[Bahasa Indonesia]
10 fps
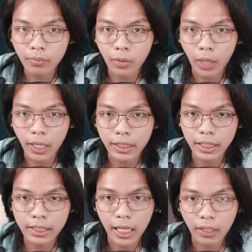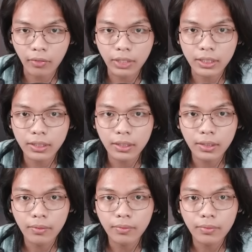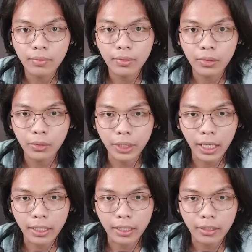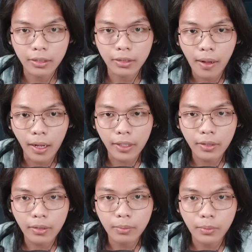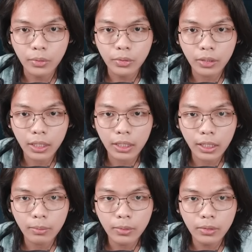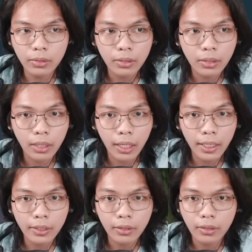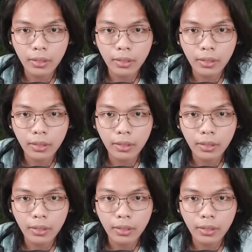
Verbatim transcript: Wah, dia jalan fix. Aku yakin. Ayo, munculkan dirimu. Ayo.